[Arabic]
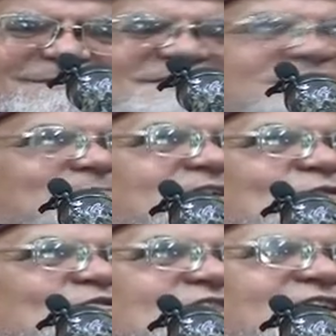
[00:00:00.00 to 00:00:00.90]
بس
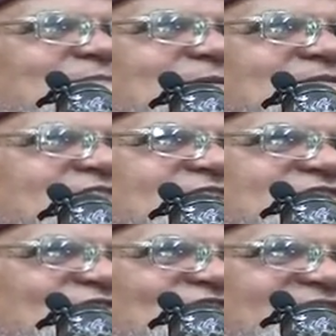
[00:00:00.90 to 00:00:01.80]
له سنة ما
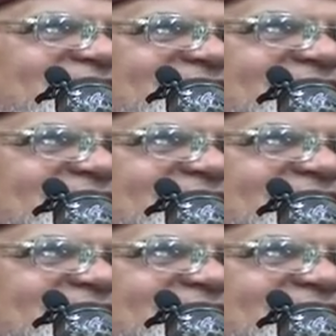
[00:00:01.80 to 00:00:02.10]
سألش فينا